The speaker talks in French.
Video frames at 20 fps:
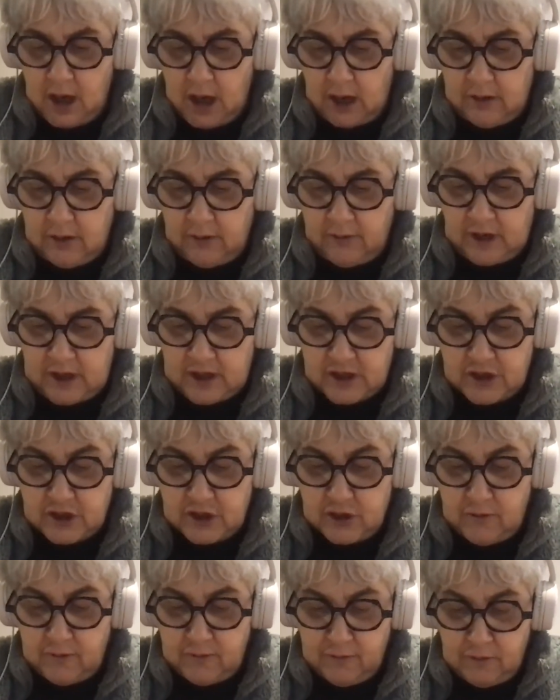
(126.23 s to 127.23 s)
Alors voilà,
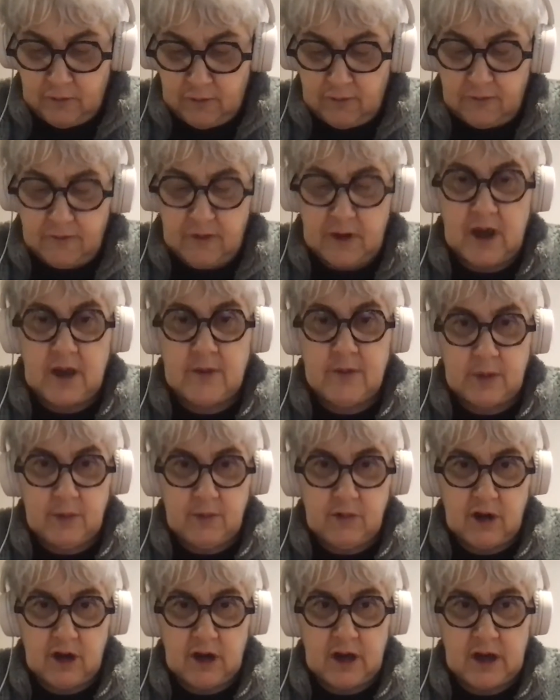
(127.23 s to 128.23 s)
je veux faire un
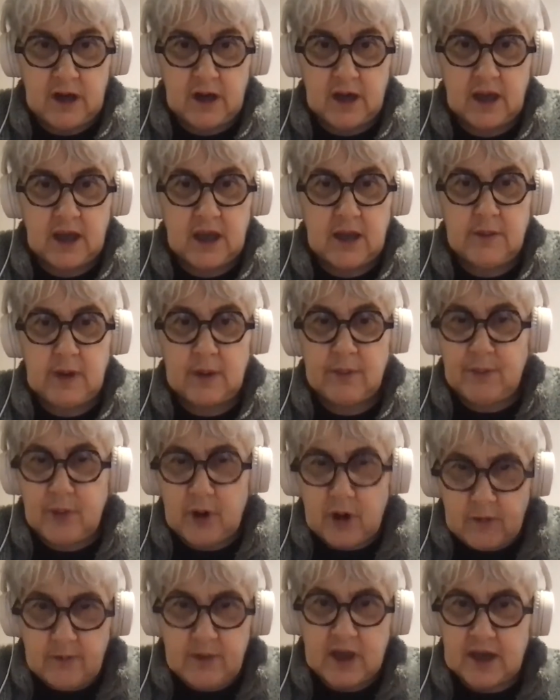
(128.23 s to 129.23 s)
mémoire et ma
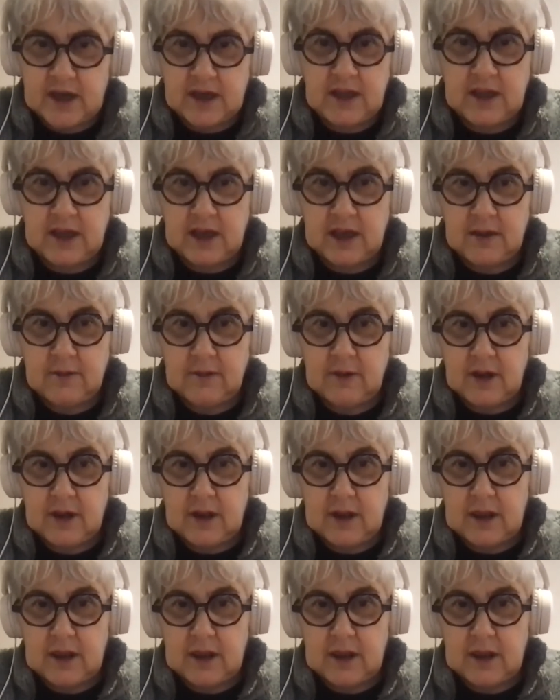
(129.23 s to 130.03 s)
première idée,